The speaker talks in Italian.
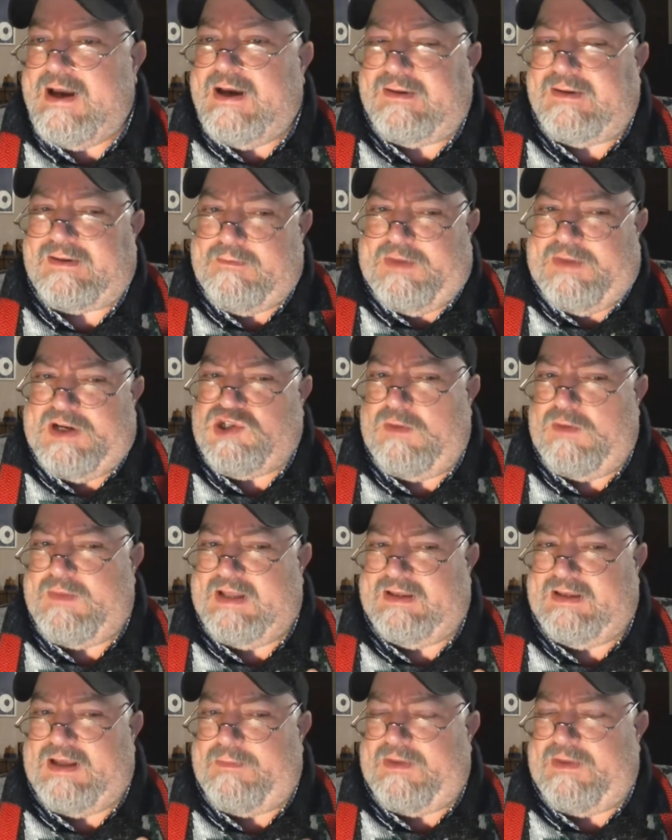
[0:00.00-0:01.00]

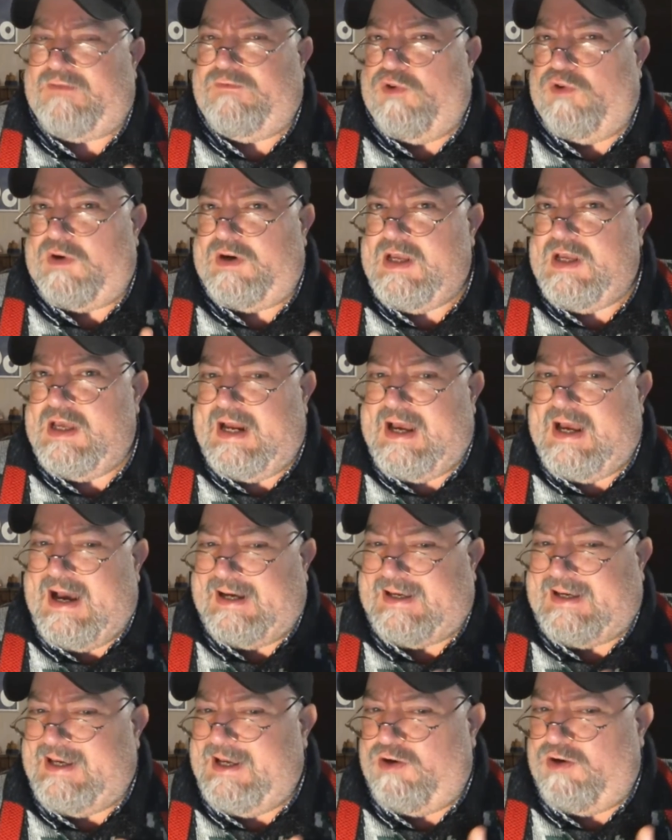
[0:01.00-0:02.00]
semplicemente per fornire
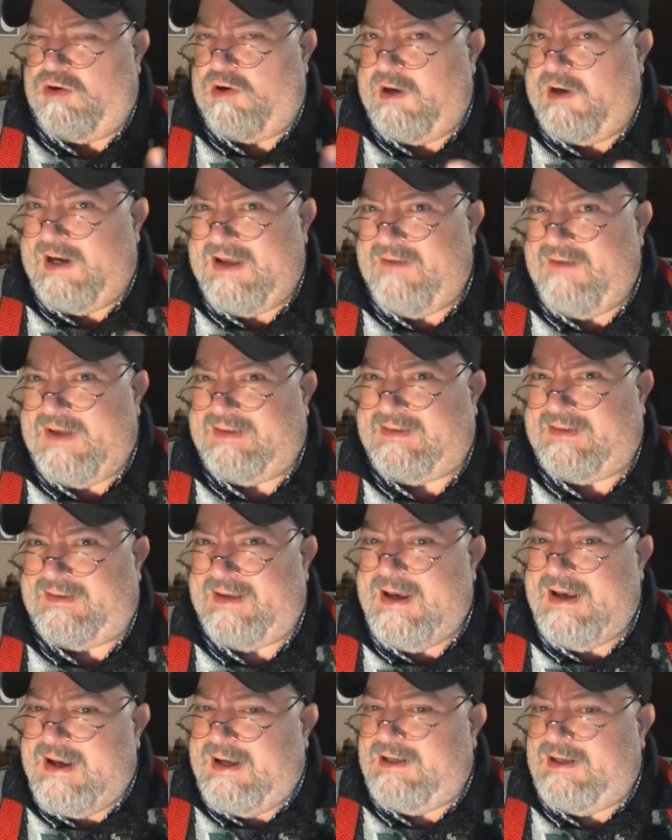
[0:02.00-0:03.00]
a chi non li
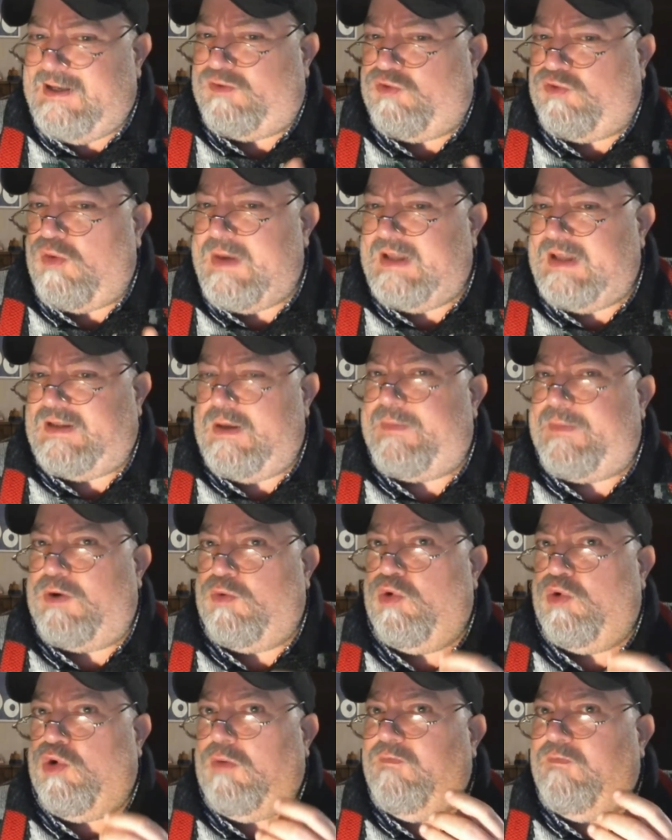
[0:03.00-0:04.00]
avesse gli strumenti per
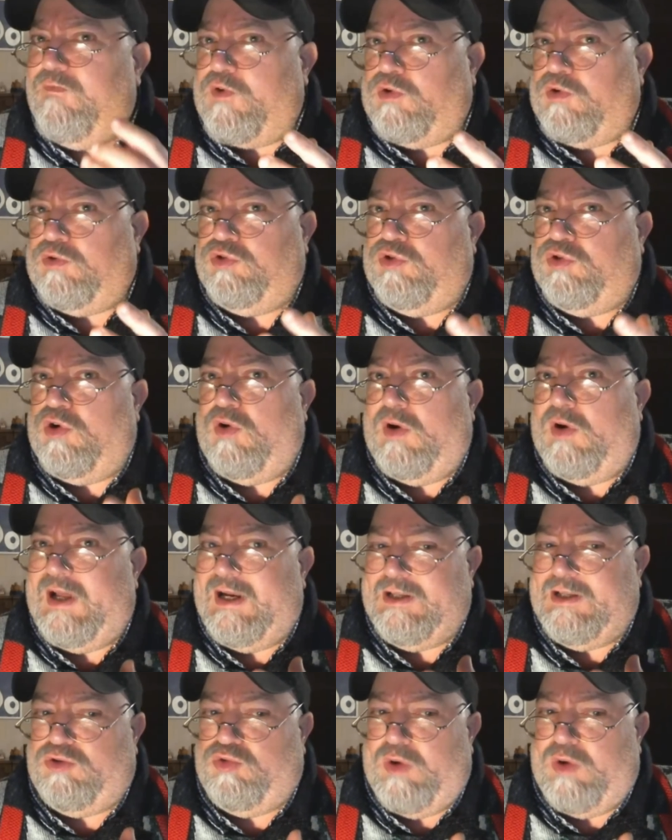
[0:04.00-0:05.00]
un confronto con la
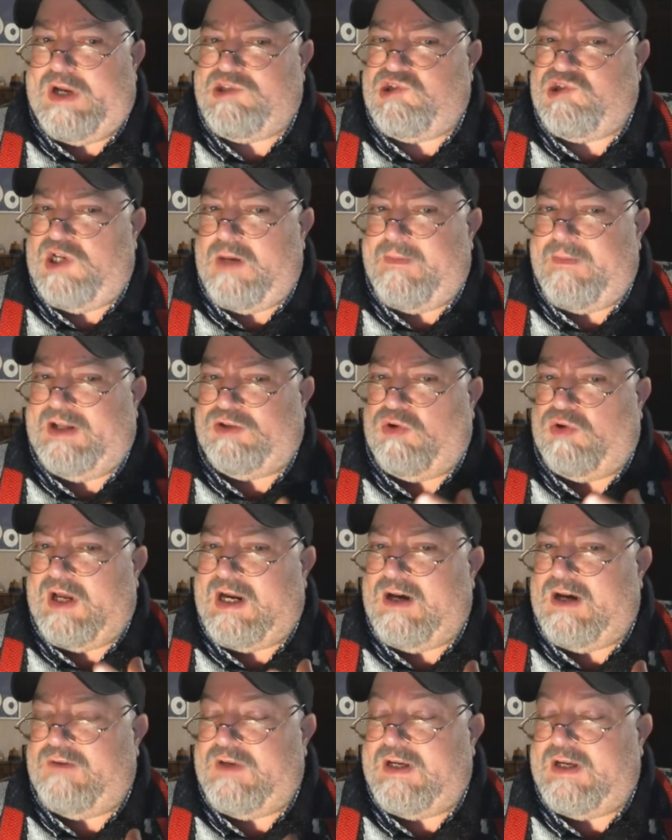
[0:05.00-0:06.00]
lettura
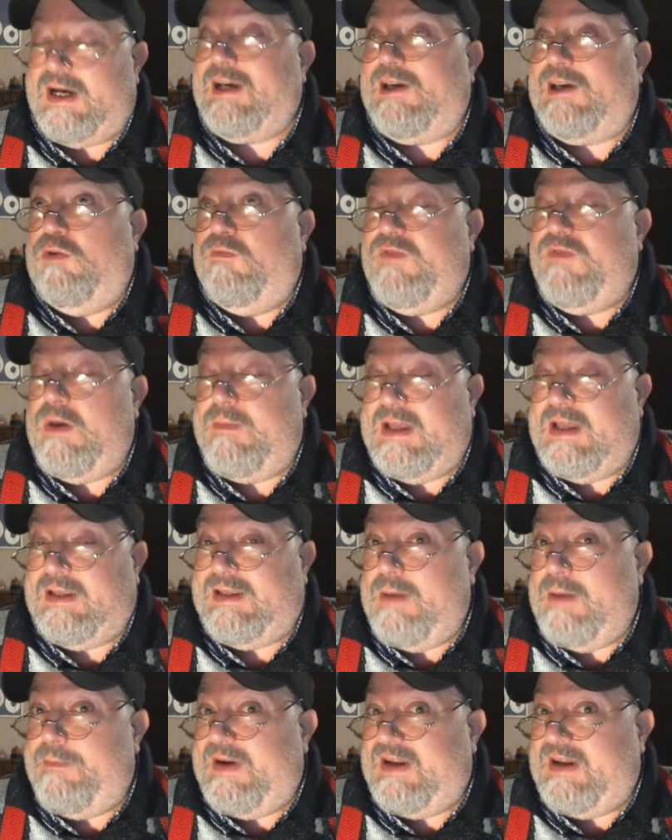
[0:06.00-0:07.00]
cinematografica che
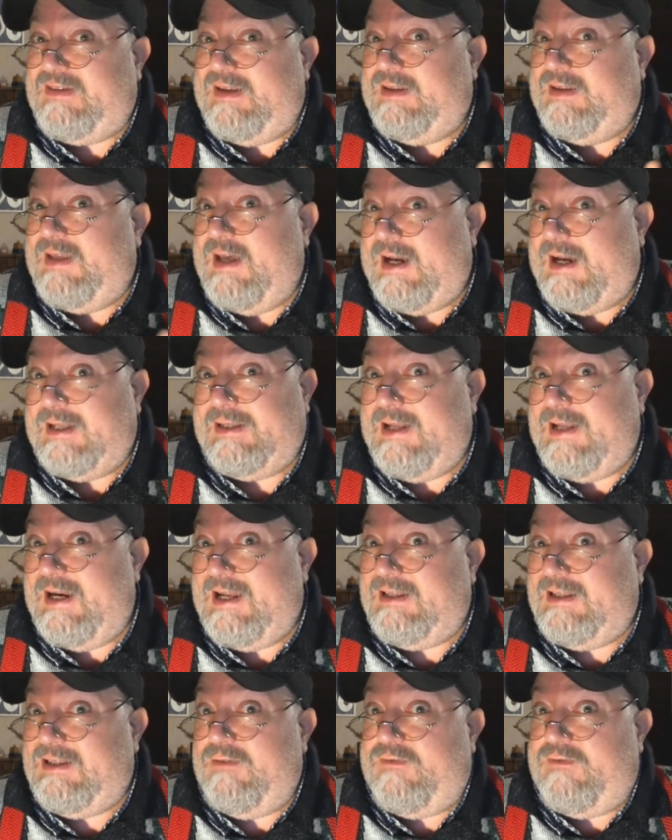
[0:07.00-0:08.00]
ovviamente presenterà
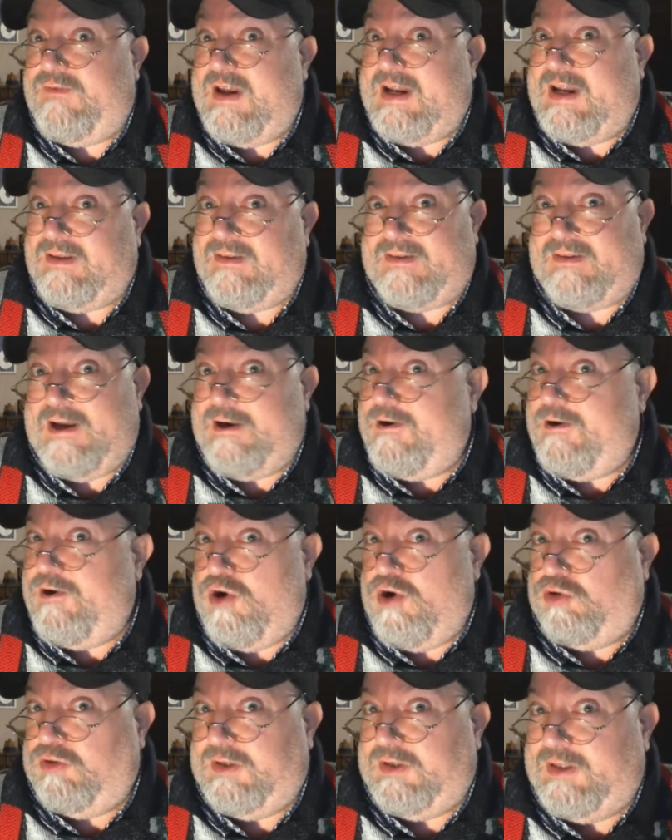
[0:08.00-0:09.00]
delle differenze
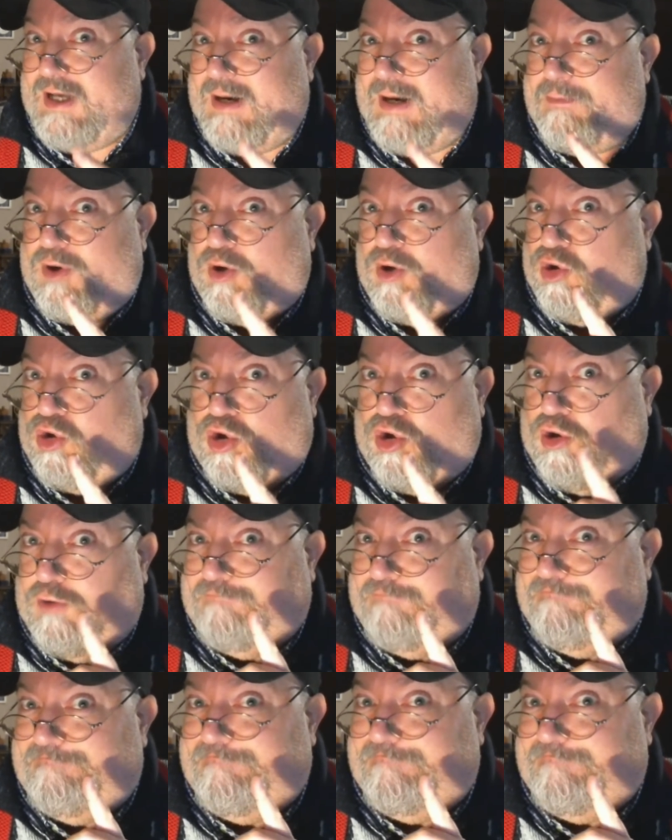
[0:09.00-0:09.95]
non da poco.